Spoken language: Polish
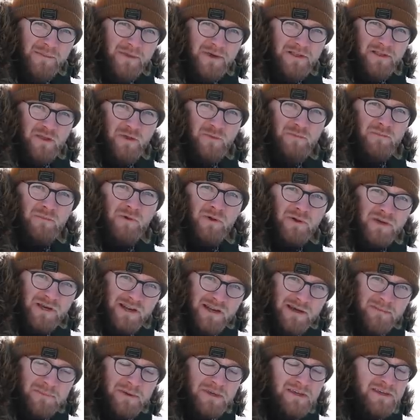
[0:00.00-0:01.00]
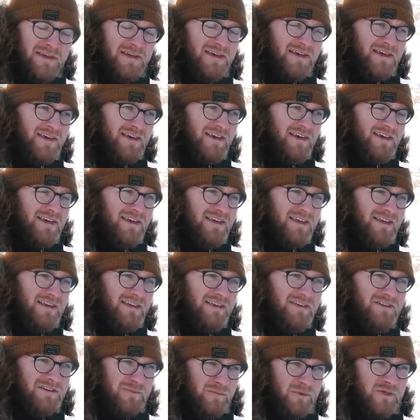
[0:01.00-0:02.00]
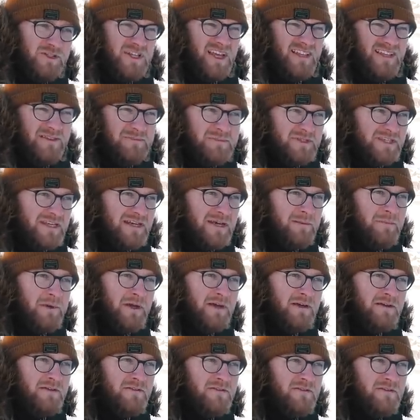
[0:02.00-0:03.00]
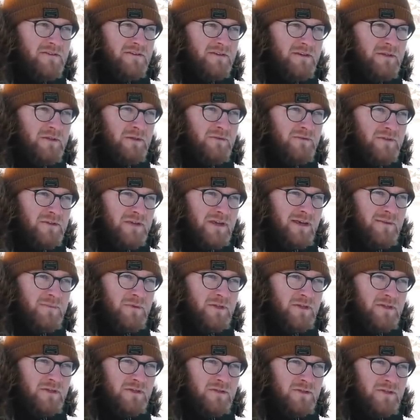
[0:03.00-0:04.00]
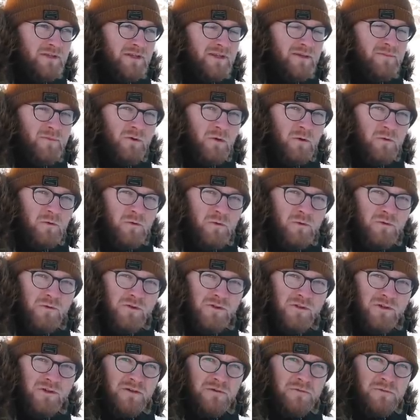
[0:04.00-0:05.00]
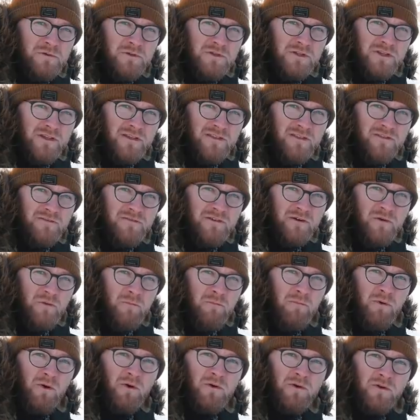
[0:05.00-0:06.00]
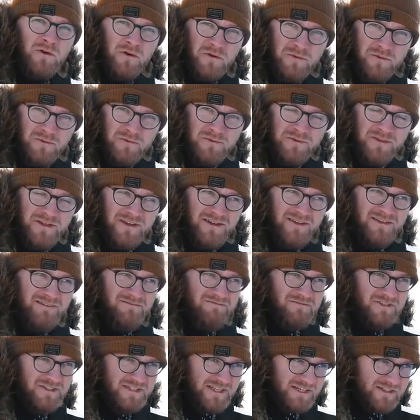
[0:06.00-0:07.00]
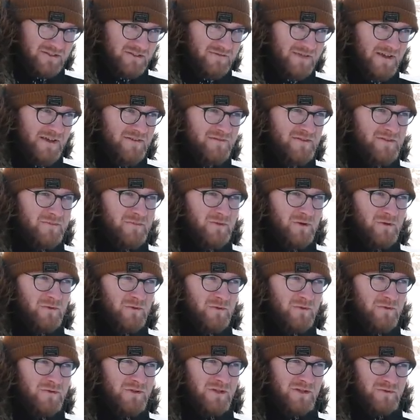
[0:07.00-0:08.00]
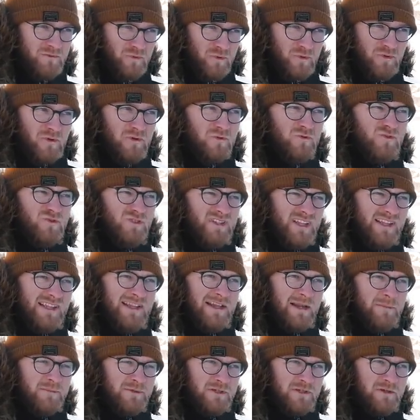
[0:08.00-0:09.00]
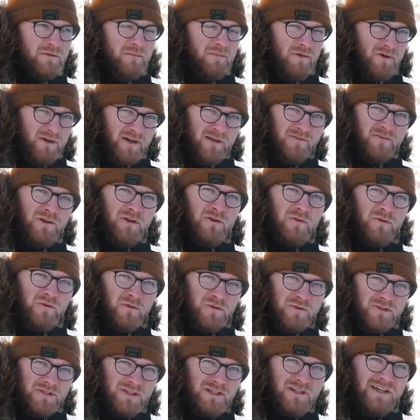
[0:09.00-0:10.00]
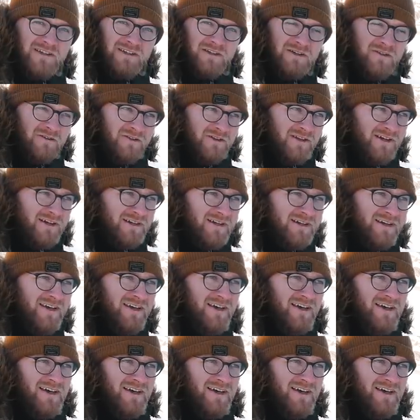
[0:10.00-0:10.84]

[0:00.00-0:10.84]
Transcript: a my jesteśmy blogerami i że można na tym zarabiać. I dowiedziałem się też o takim konkursie, który się nazywał Blog Roku. Wystartowałem w tym konkursie, to był konkurs na najlepszego bloga w kilku różnych kategoriach.